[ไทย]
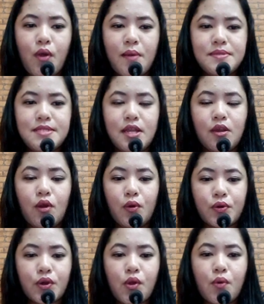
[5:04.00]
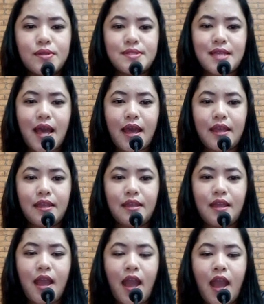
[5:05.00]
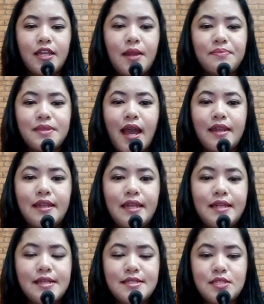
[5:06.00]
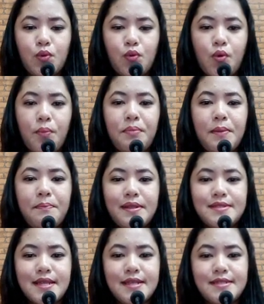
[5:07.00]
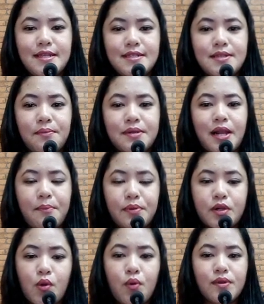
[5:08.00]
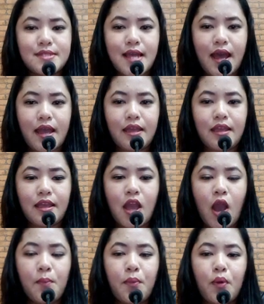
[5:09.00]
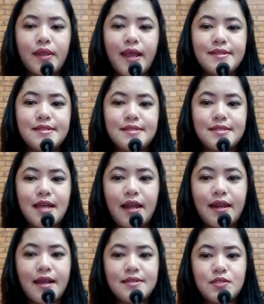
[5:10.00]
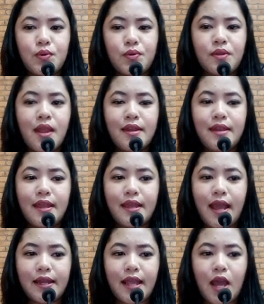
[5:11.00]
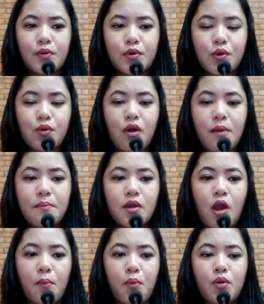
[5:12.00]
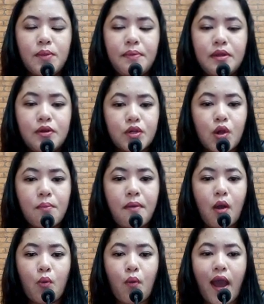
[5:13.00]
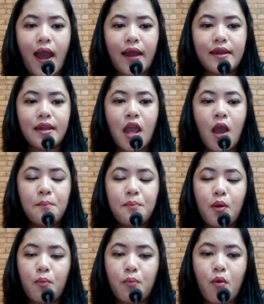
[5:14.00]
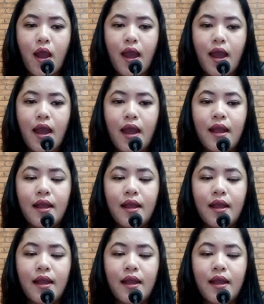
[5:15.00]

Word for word: ดความเสี่ยงของโรคหัวใจ น้ำตาลในเลือดสูงเป็นปัจจัยเสี่ยงสำหรับโรคหัวใจผลการศึกษาล่าสุดในการเข้าร่วมของผู้ที่เป็นโรคเบาหวานพบว่า